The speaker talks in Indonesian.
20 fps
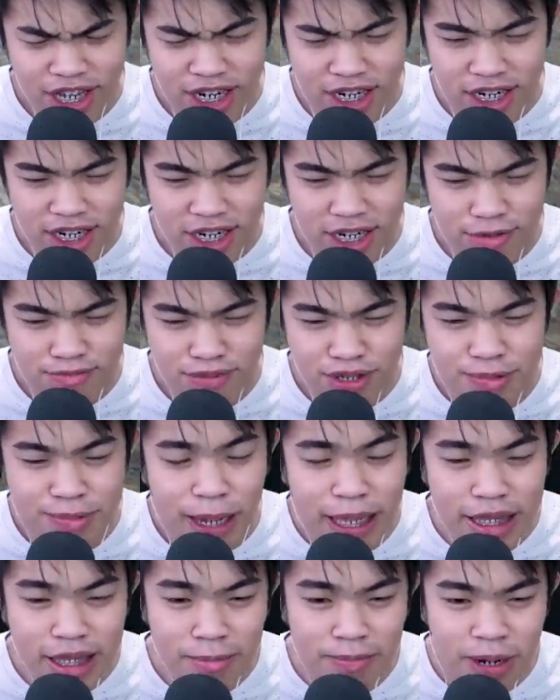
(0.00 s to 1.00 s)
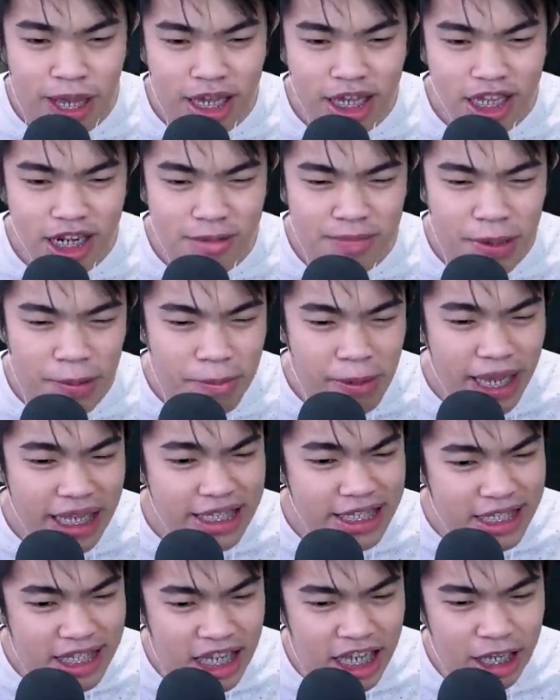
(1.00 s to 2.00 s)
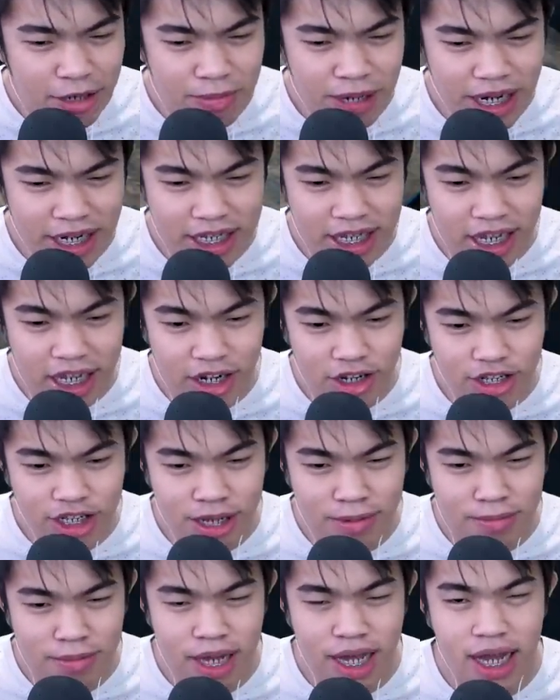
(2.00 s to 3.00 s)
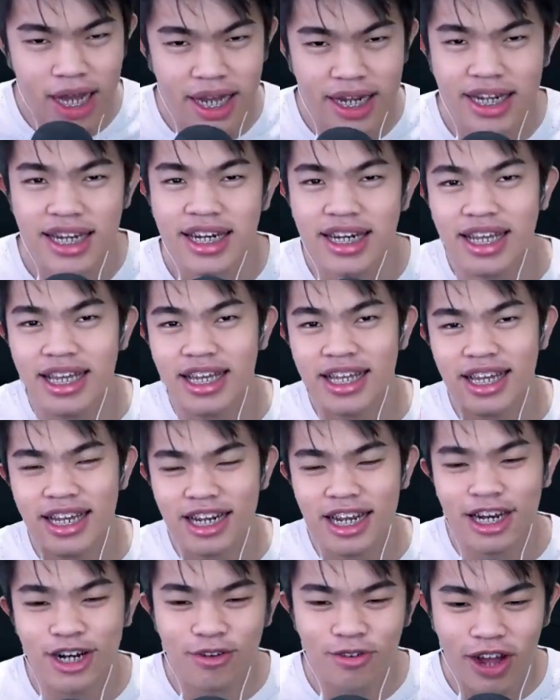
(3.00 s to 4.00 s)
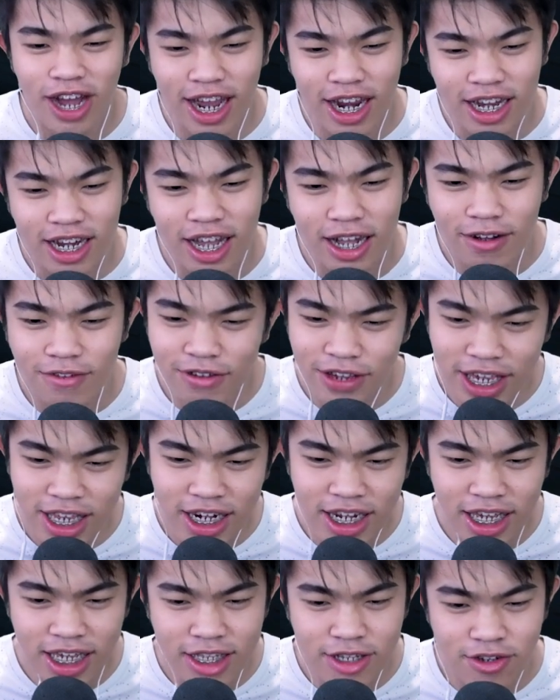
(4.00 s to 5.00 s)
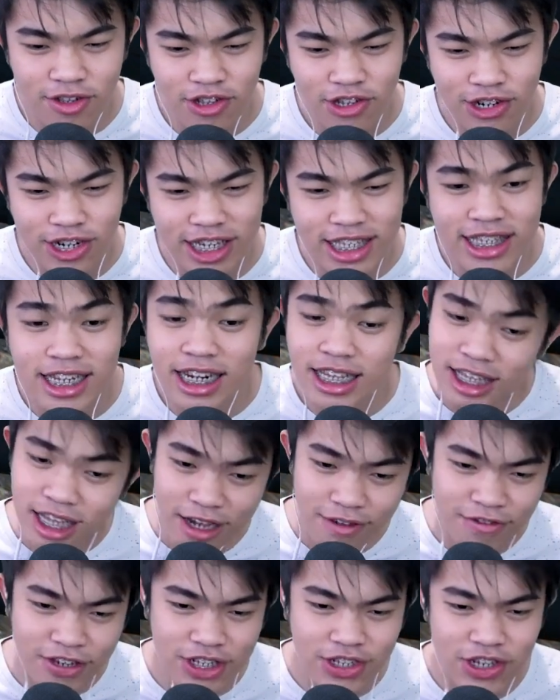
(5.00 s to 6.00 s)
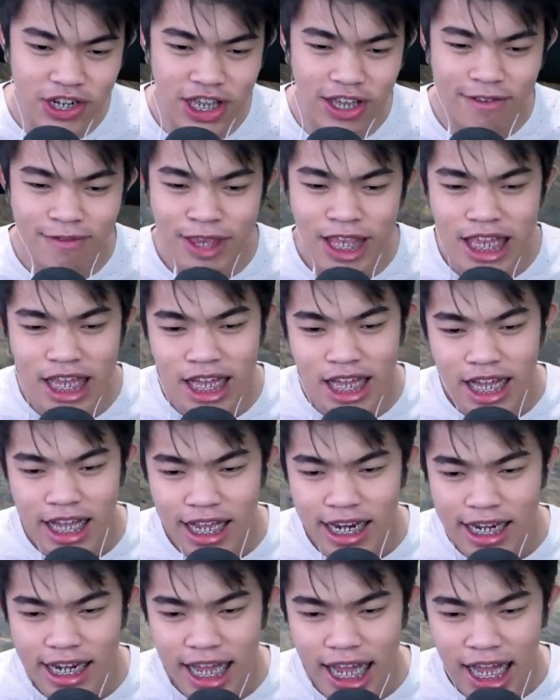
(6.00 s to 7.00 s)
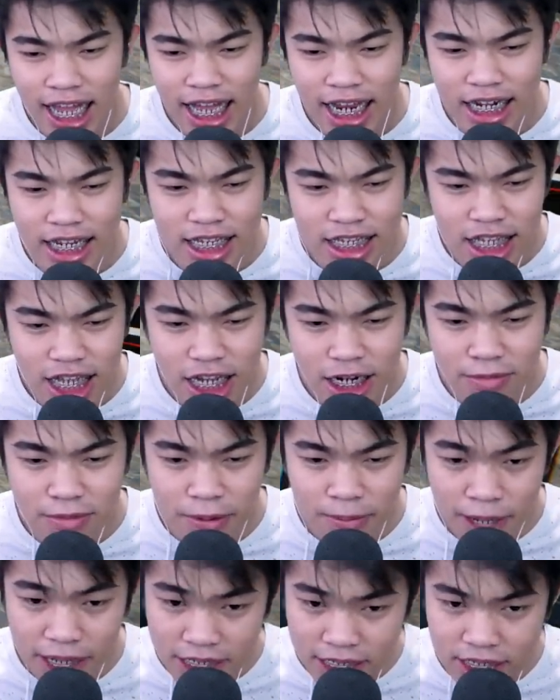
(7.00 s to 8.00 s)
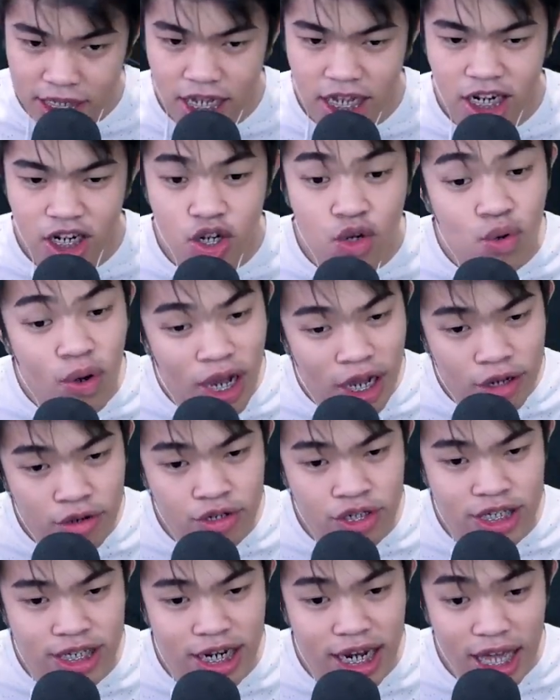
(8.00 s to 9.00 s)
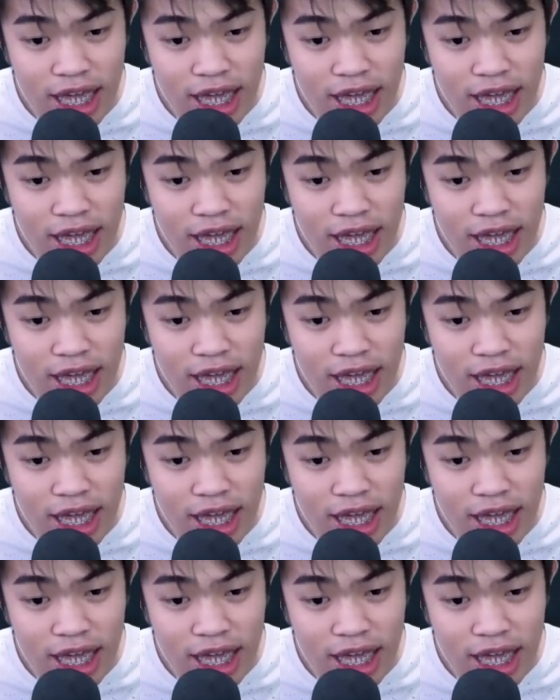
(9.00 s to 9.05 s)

kan lebih mantap lagi, lebih matching ibaratnya kalau sama dindingnya dan ruangan cafe ini teman-teman, internet cafe sorry. Dan kita akan memasang dua kursi